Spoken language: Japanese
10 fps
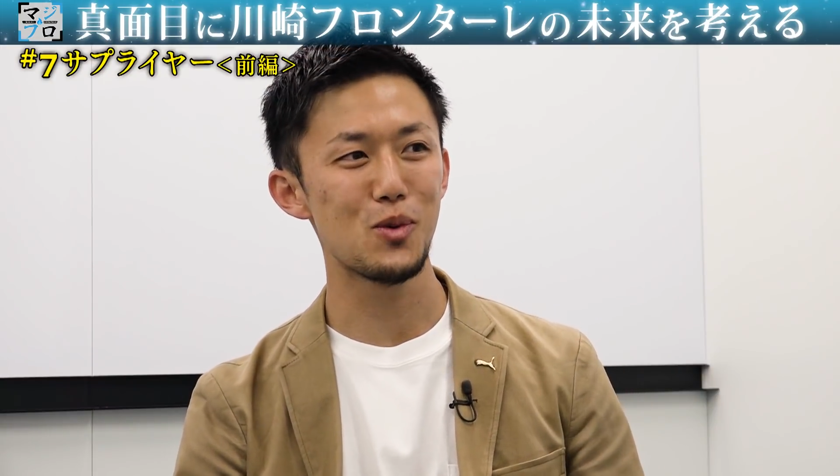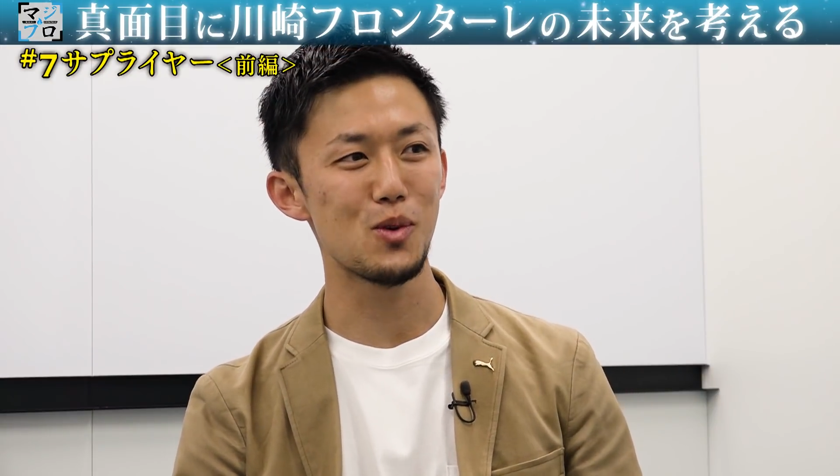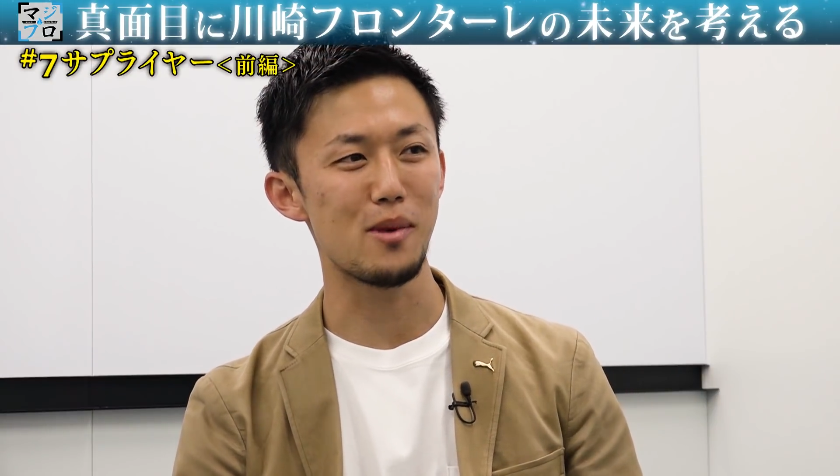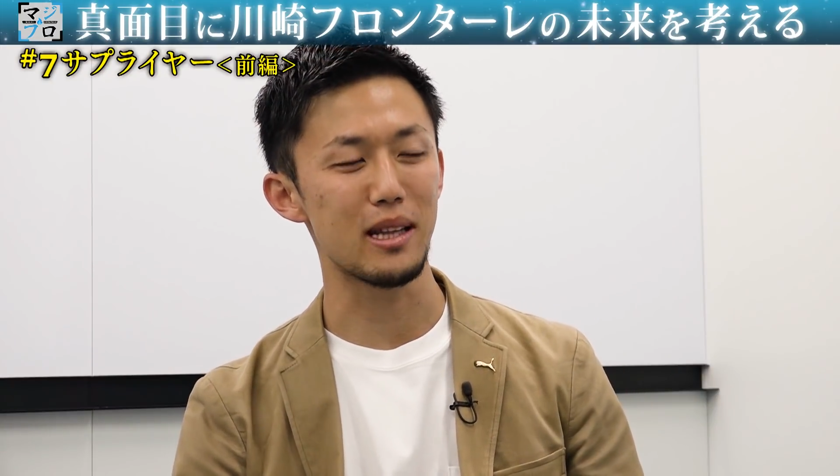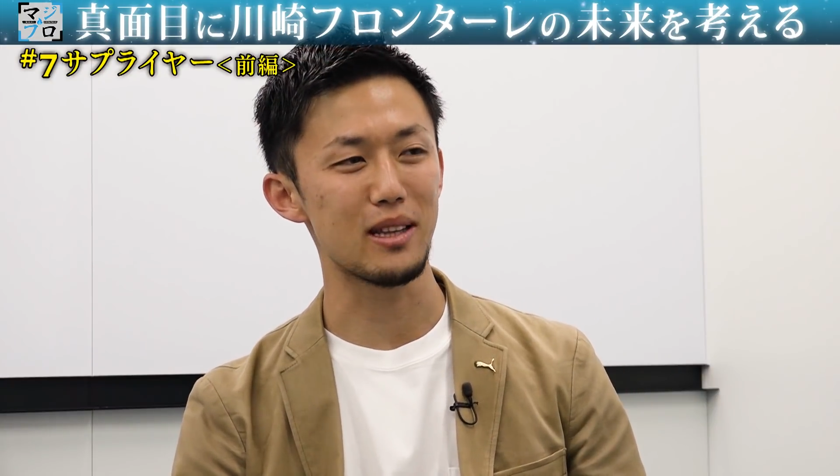
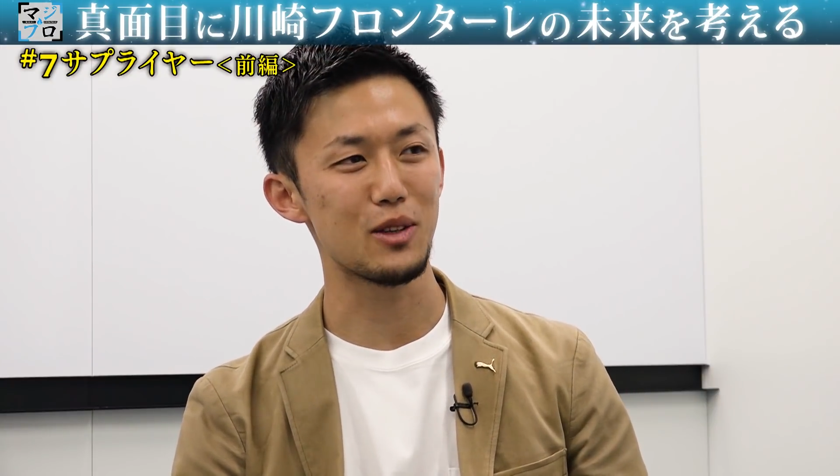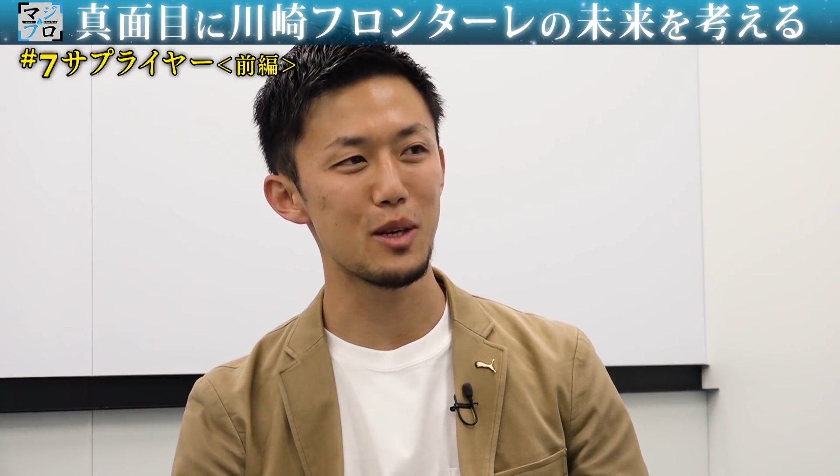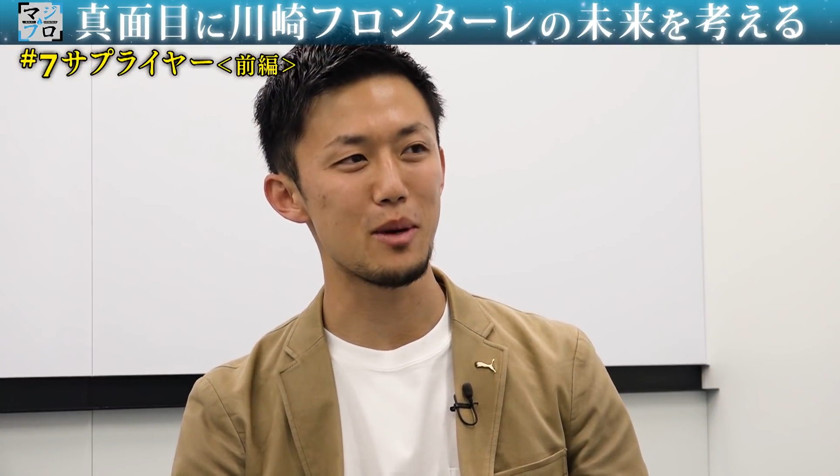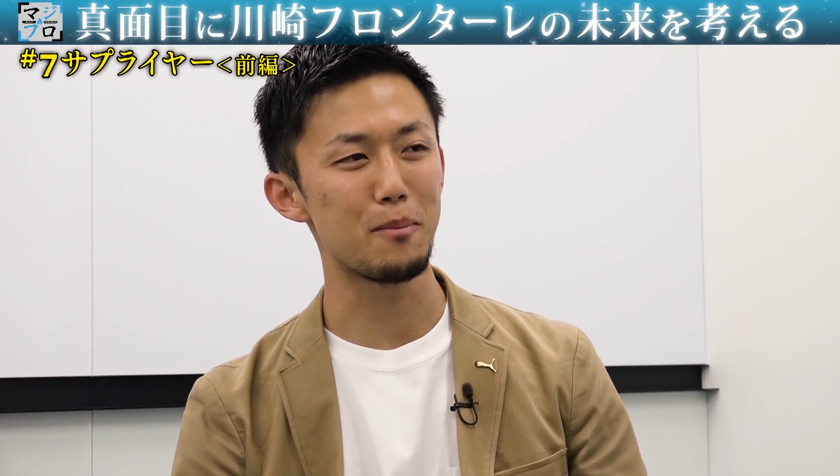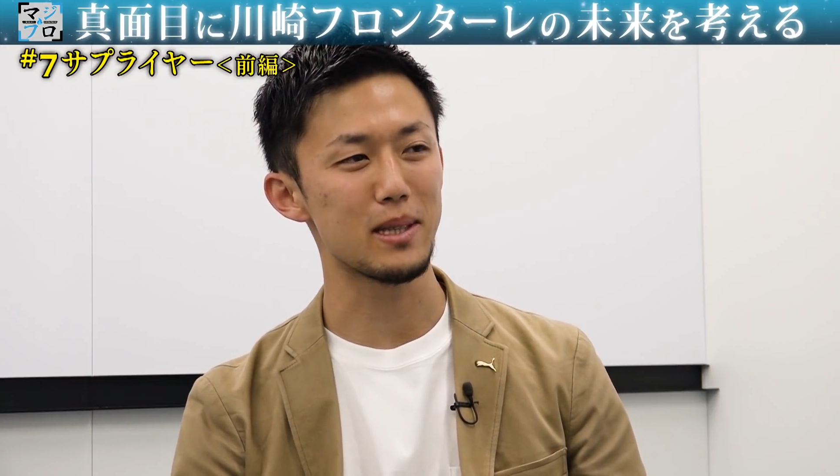プーマとい
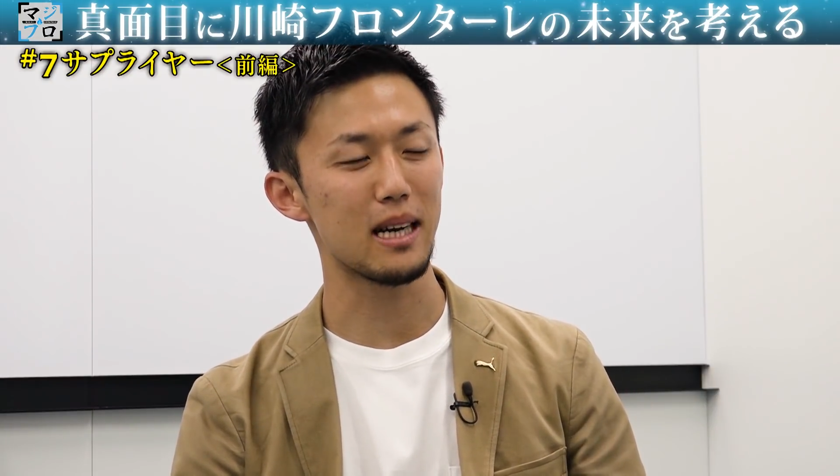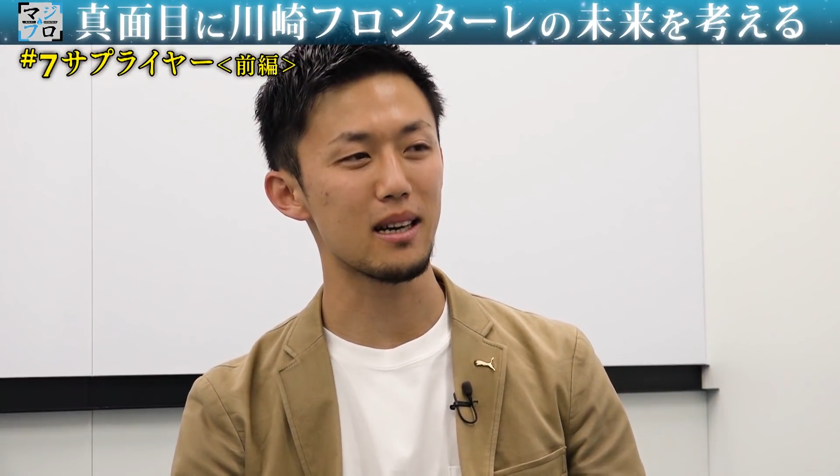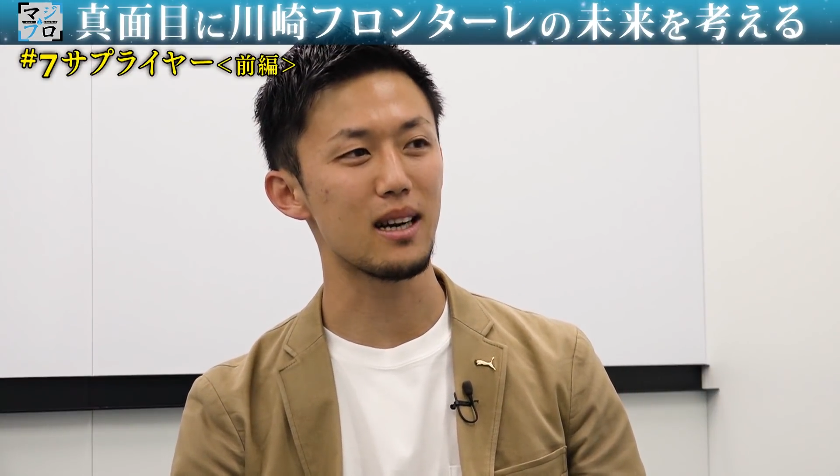えばやっぱサッ